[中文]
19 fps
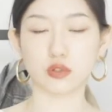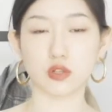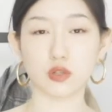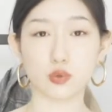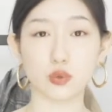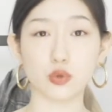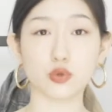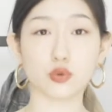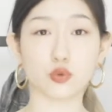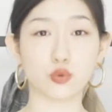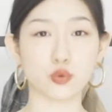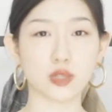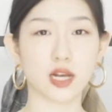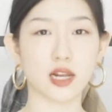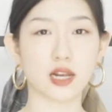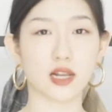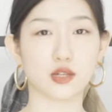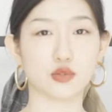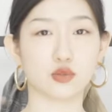得对于姑
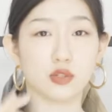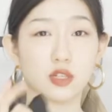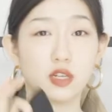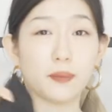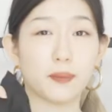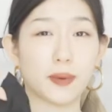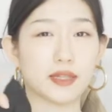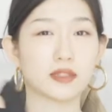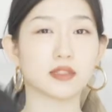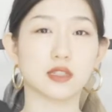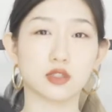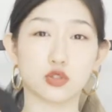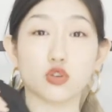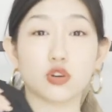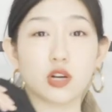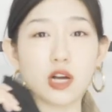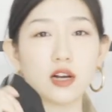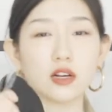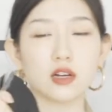娘来说，那个版型就
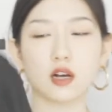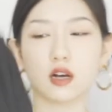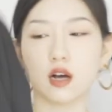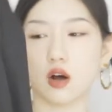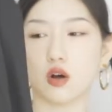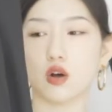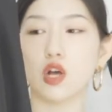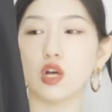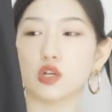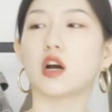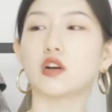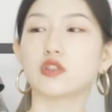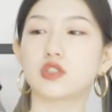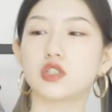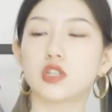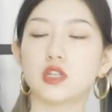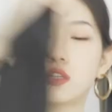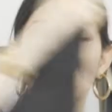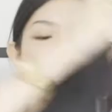刚刚好。然后
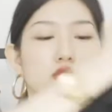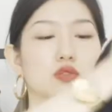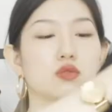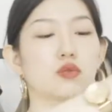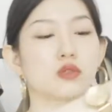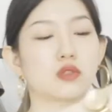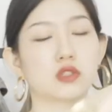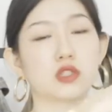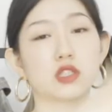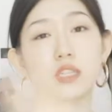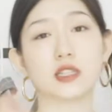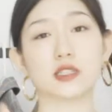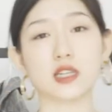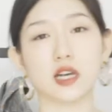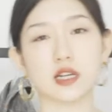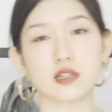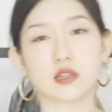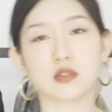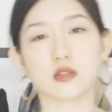这一条是我之前
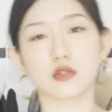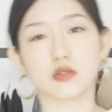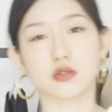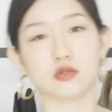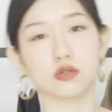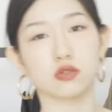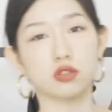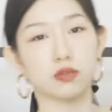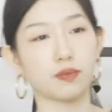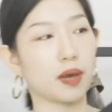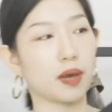夏天的时候就已经